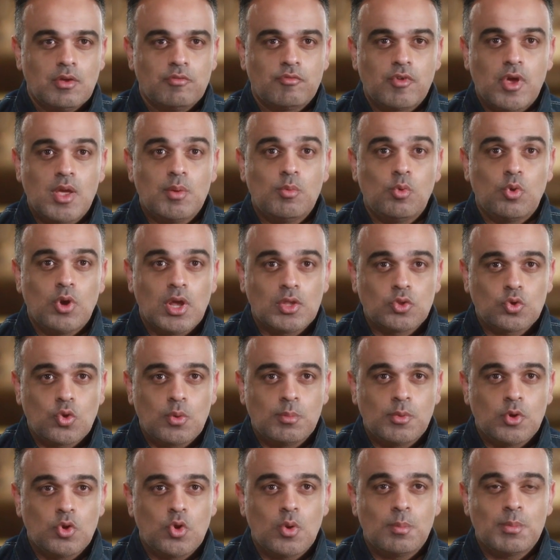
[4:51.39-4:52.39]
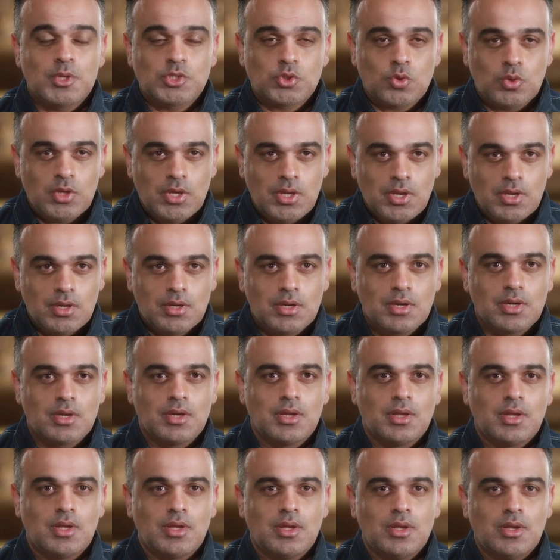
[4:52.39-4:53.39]
فهموا ولادكم انهم مسؤولين
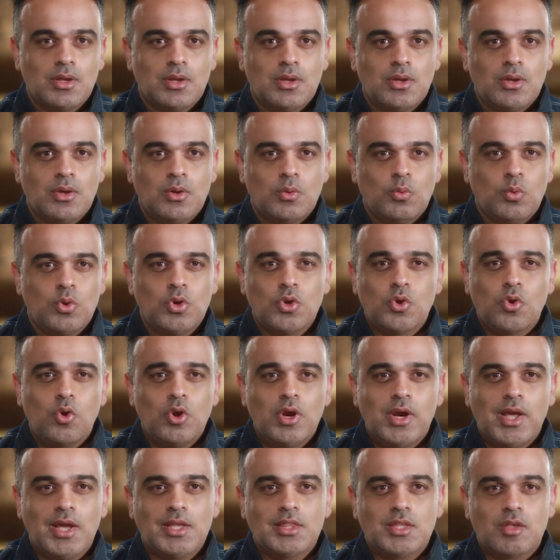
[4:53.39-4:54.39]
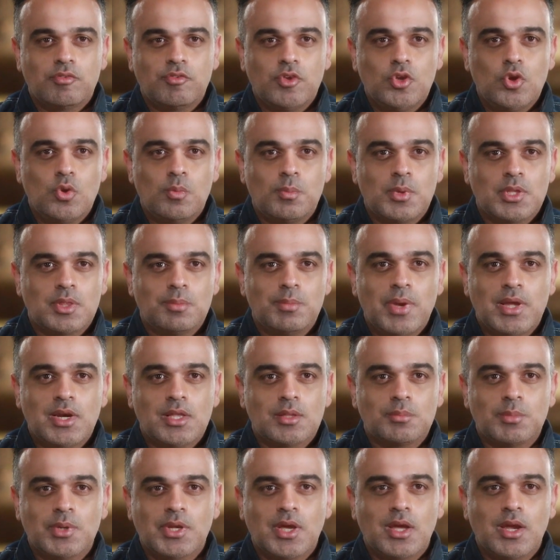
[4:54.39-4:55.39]
وان كل حته فيهم
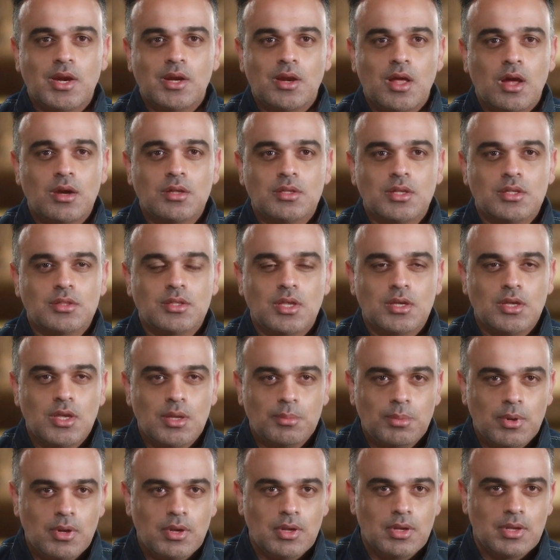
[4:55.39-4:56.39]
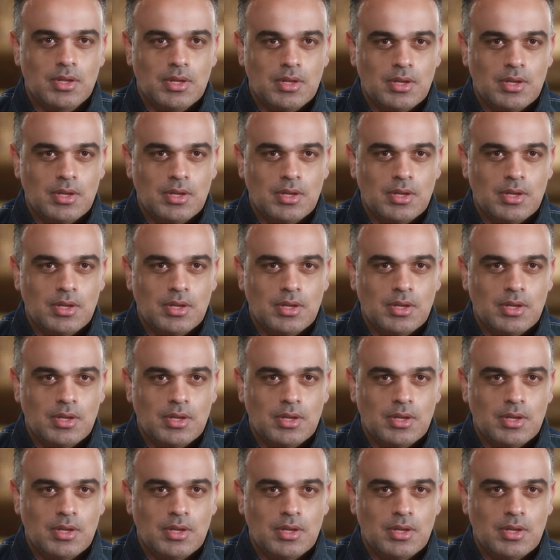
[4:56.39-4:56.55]
اتبنت من خير الارض الطيبه